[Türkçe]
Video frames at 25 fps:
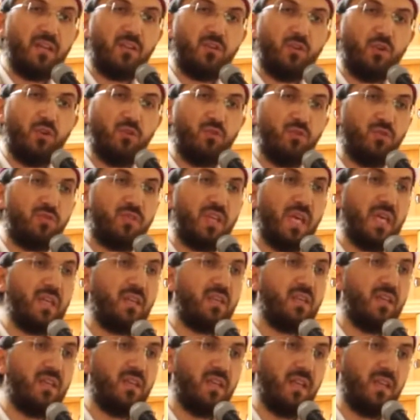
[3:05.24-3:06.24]
belki onu
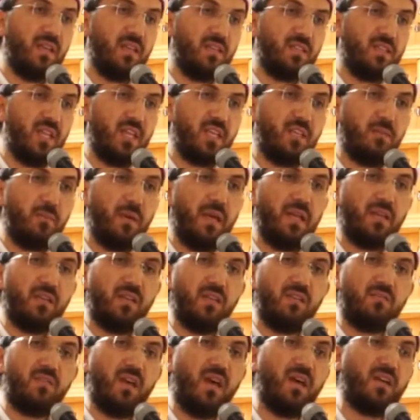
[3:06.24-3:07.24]
tenkit edecek,
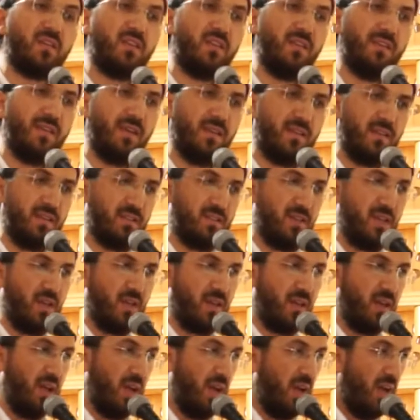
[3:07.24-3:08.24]
belki tahkir
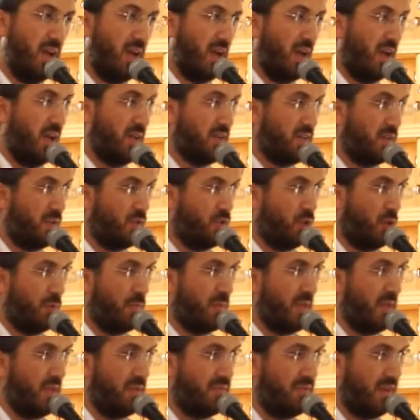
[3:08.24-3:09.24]
edecek. Hazreti
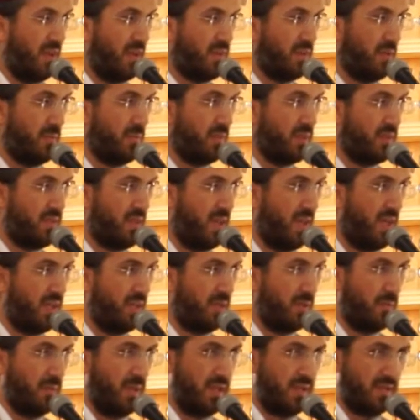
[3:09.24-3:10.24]
Ömer Efendimiz de
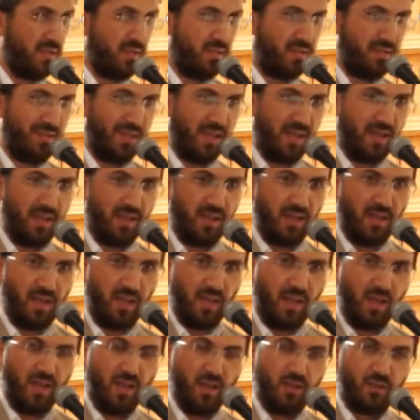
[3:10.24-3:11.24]
aynı mecliste.
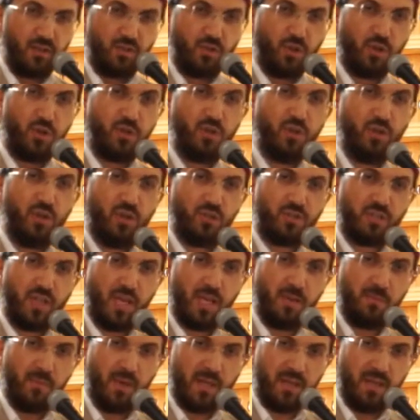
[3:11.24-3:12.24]
Soruyor
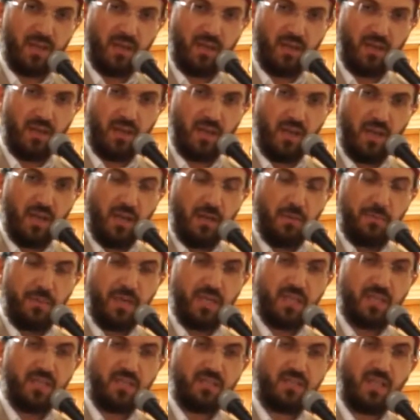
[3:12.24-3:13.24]
Selman'a.
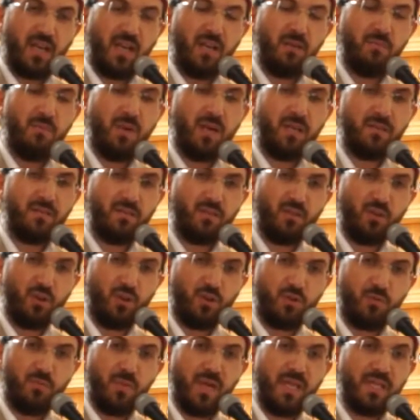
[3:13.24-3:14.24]
Peki Selman
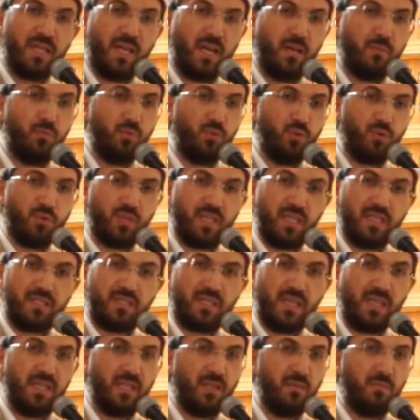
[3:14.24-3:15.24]
diyor, men abuke,
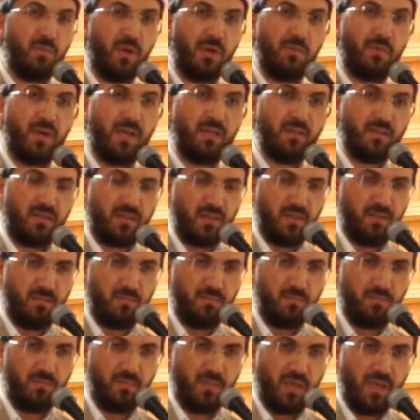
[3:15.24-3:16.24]
senin baban
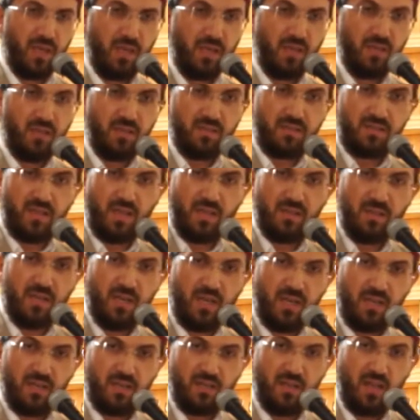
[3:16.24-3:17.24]
kim?
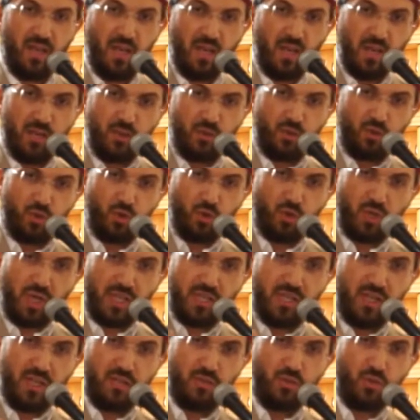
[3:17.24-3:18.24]
İnsanlar şu
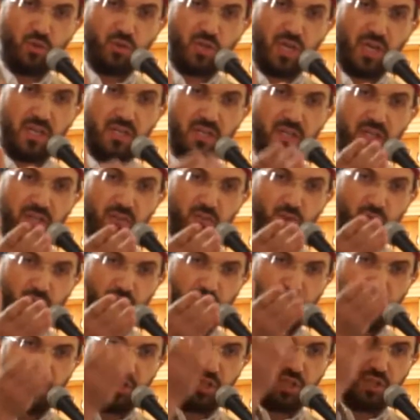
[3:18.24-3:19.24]
kadar yukarıya
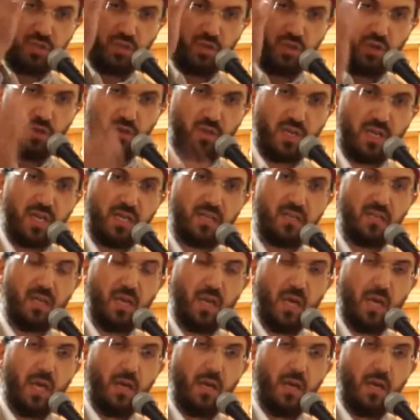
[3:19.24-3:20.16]
doğru çıkıyorlar